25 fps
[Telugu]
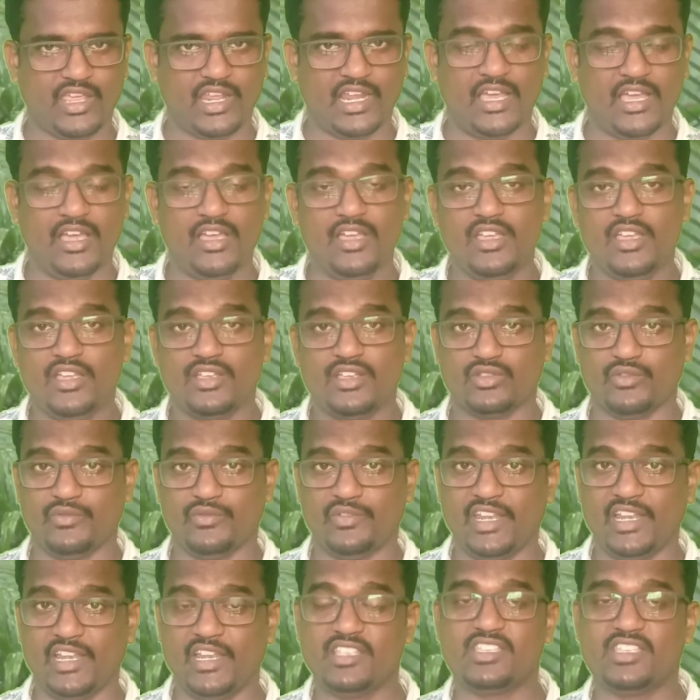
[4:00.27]
ఓకేనా సో
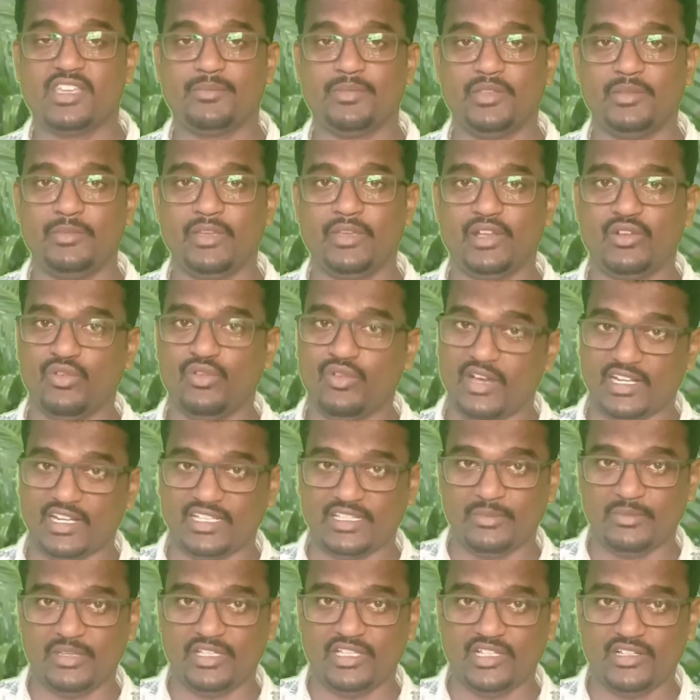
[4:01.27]
వీడియోలో చెప్పాను మీకు
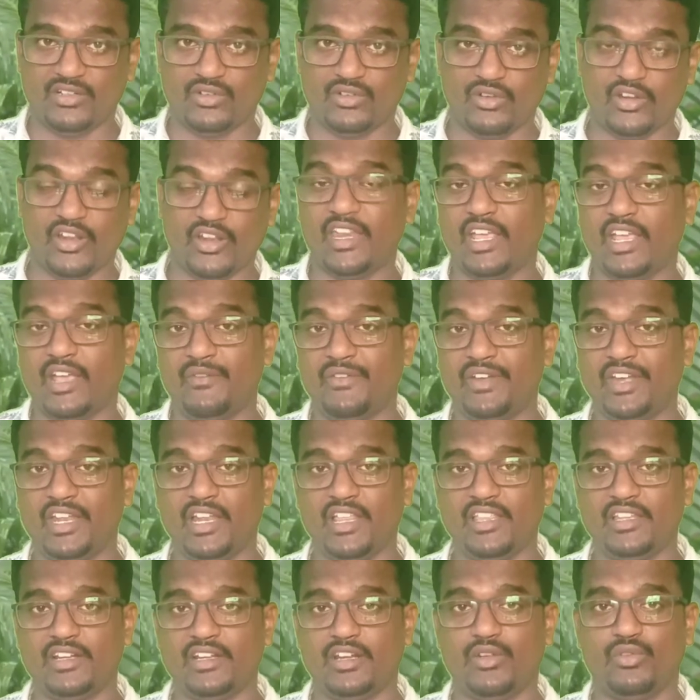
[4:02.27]
అర్థమైంది అనుకుంటాను ఇంకా
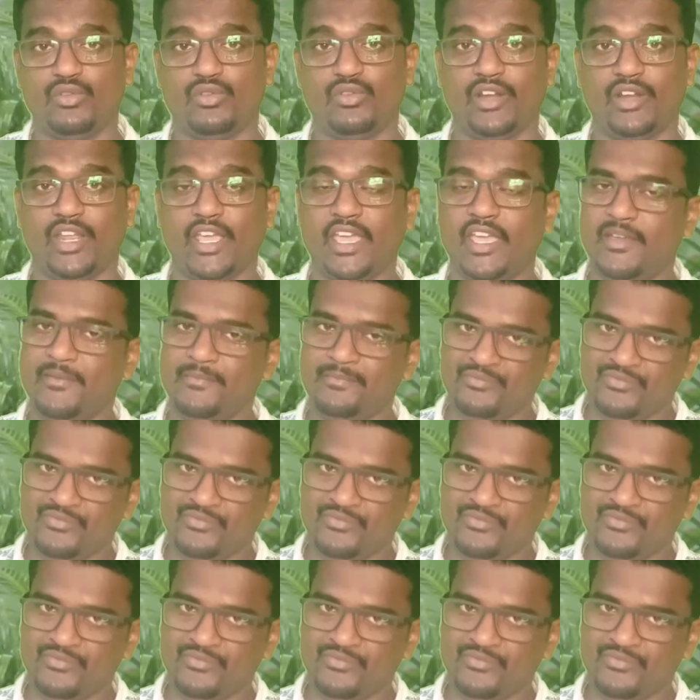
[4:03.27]
వీడియోలో ఏదైనా డౌట్ ఉంటే